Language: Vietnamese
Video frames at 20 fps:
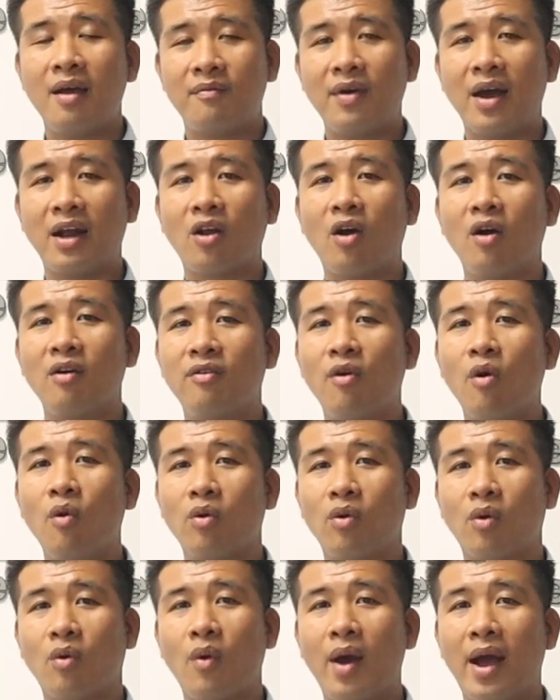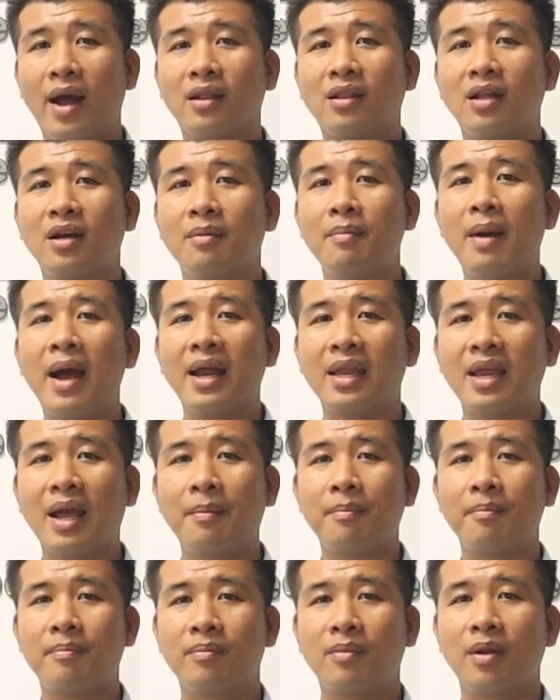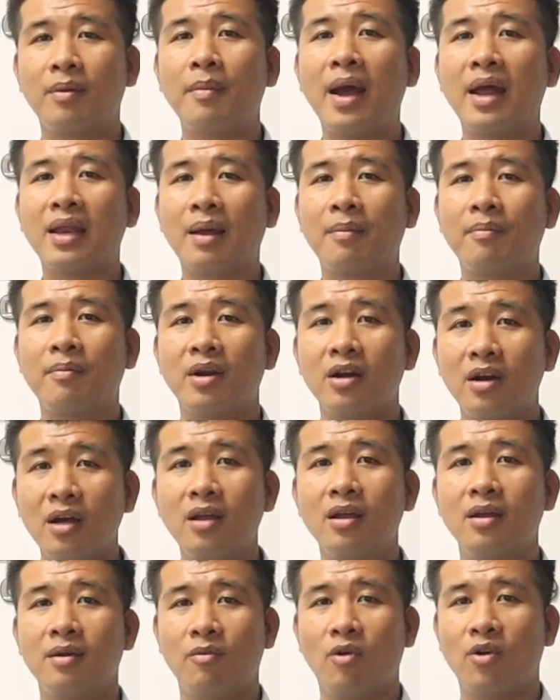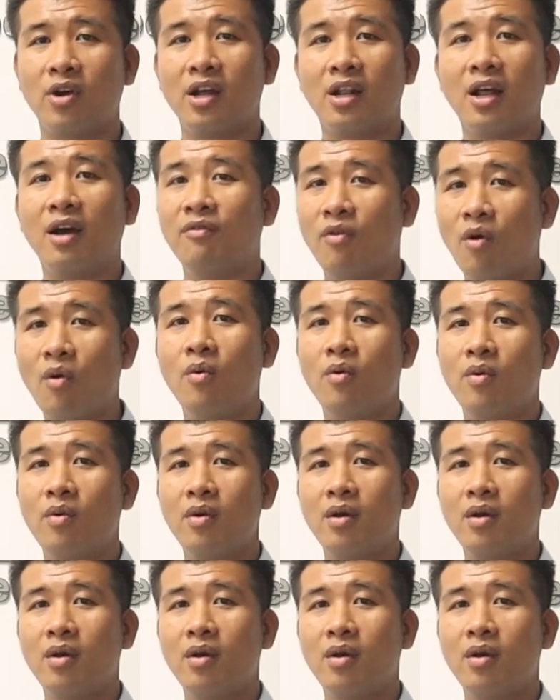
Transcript: và thợ phụ khoảng từ ba trăm tới ba trăm rưỡi một người thợ phụ.